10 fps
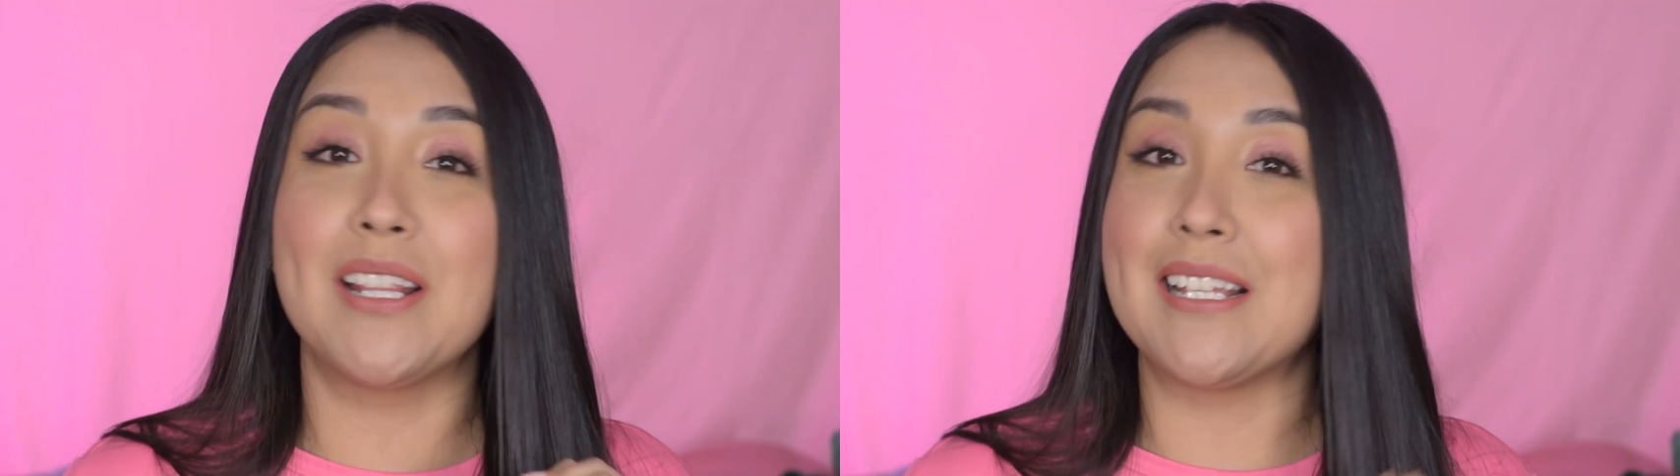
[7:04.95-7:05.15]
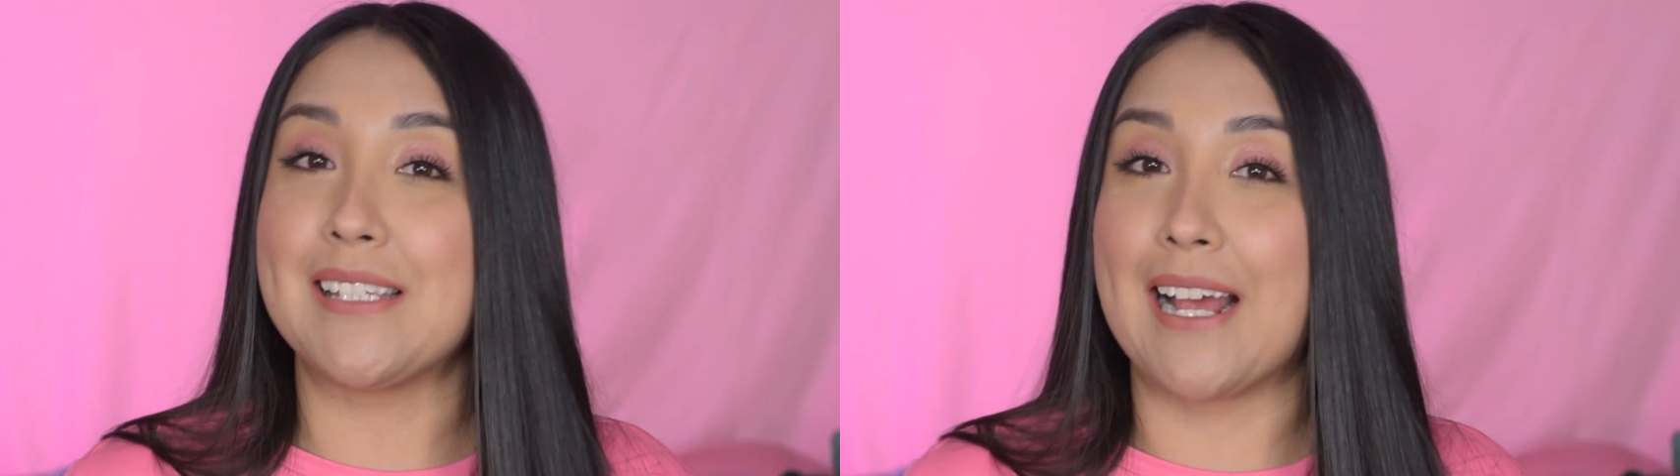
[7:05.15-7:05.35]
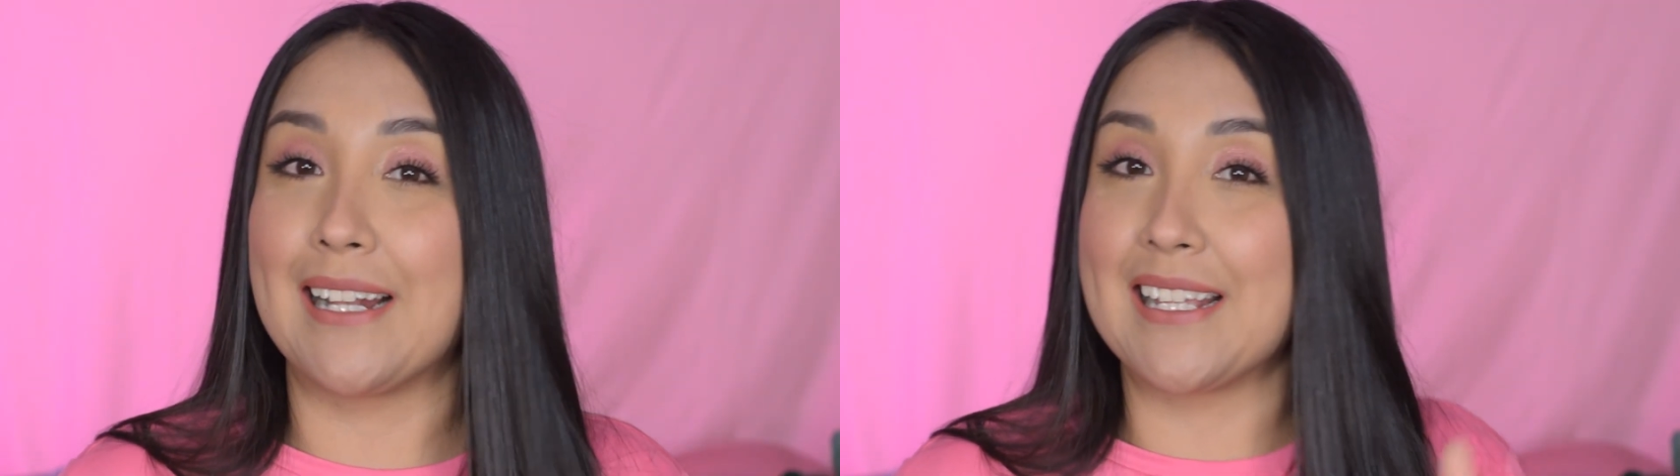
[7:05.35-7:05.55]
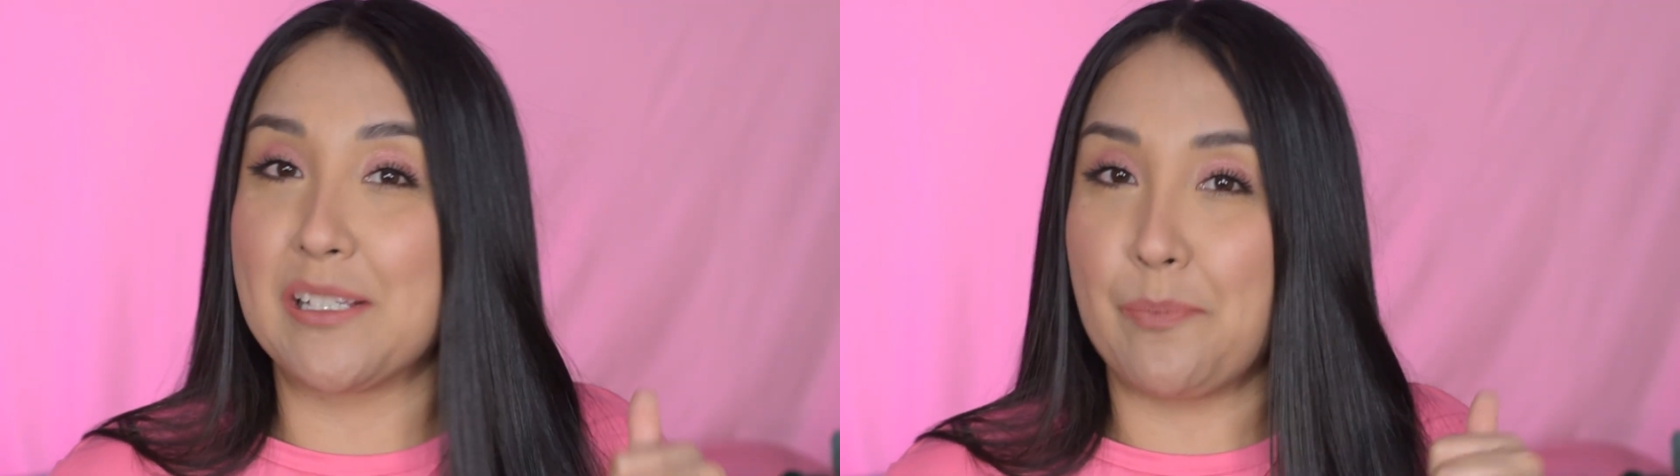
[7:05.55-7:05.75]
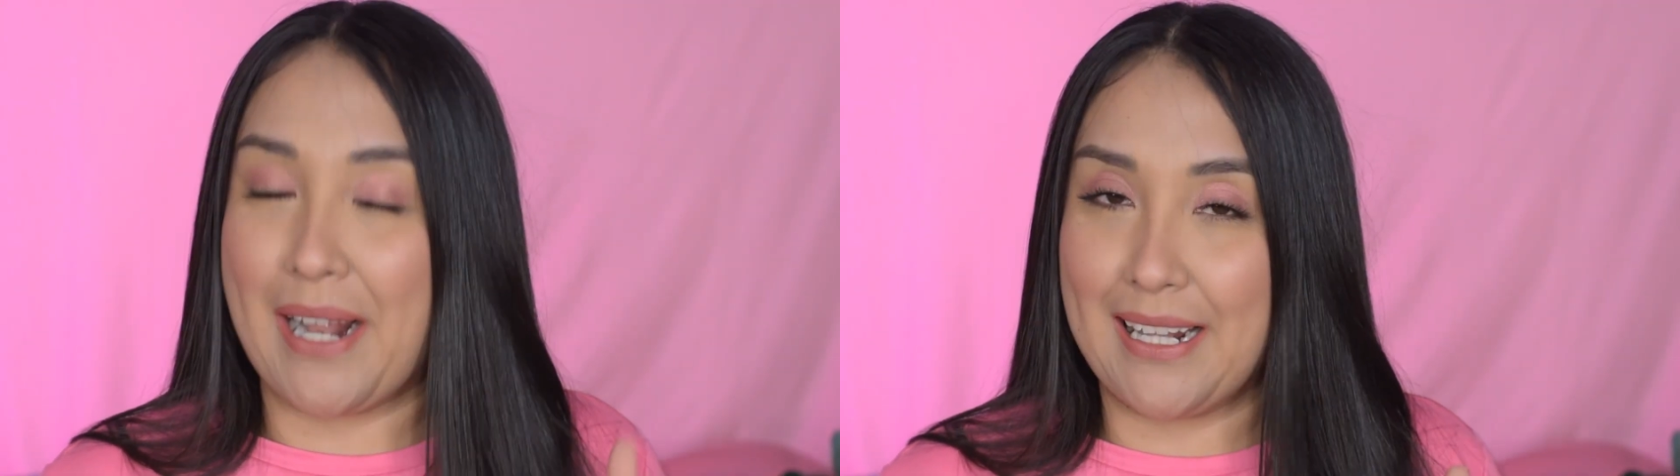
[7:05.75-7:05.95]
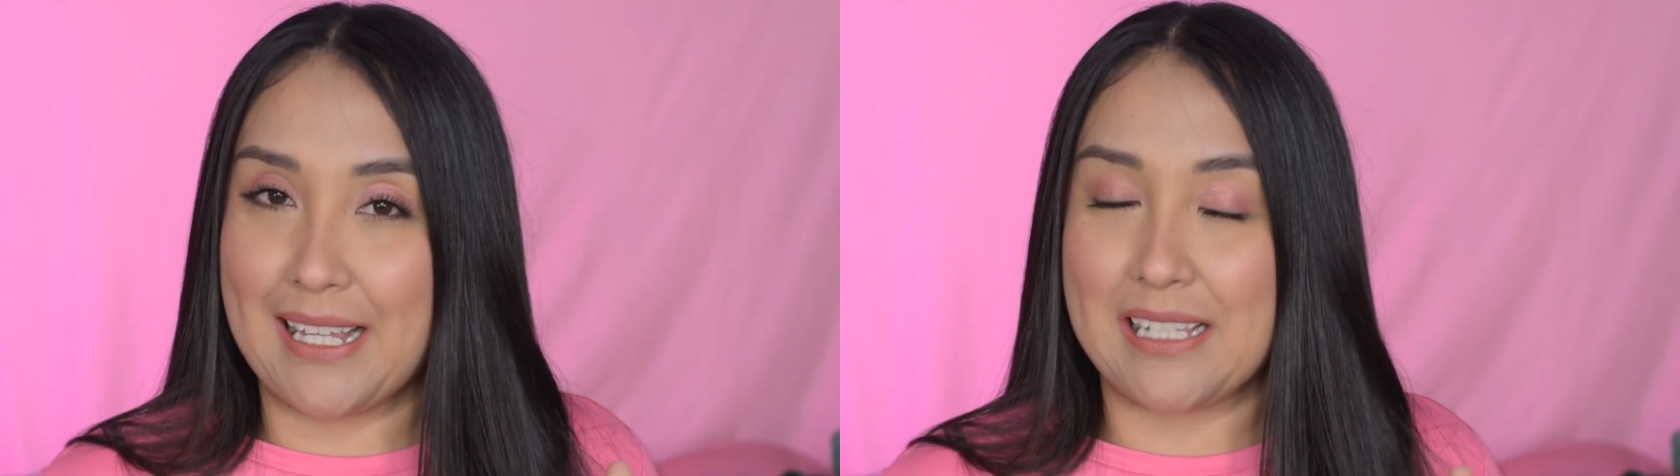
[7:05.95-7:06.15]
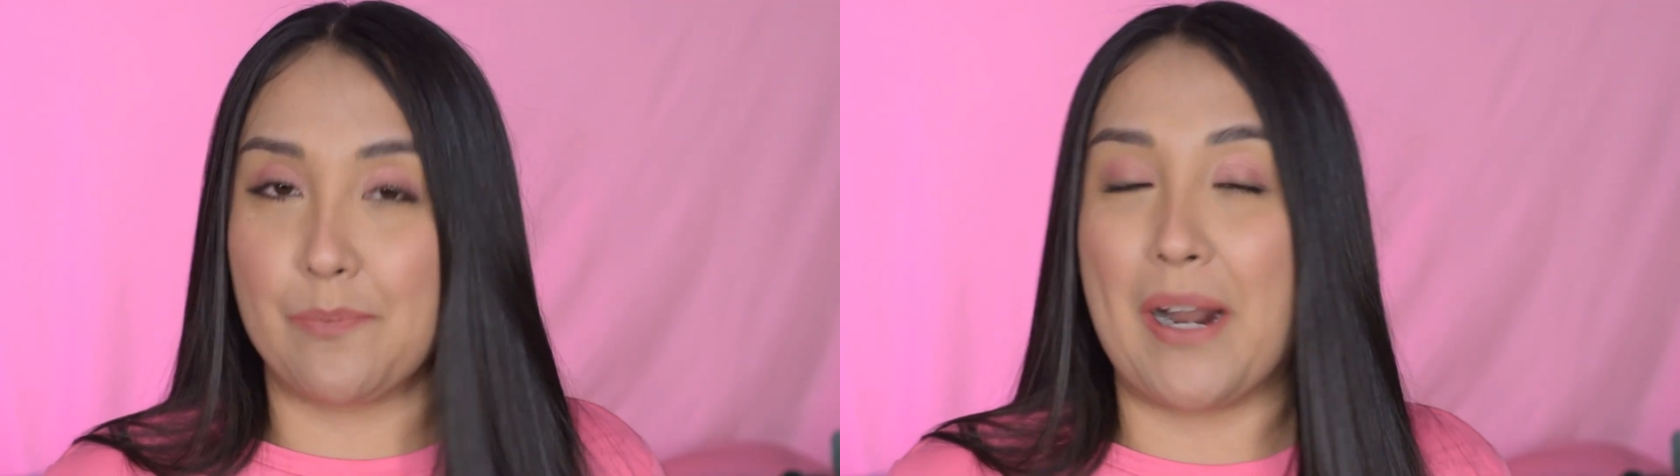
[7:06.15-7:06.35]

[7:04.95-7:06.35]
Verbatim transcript: inicial de espaldas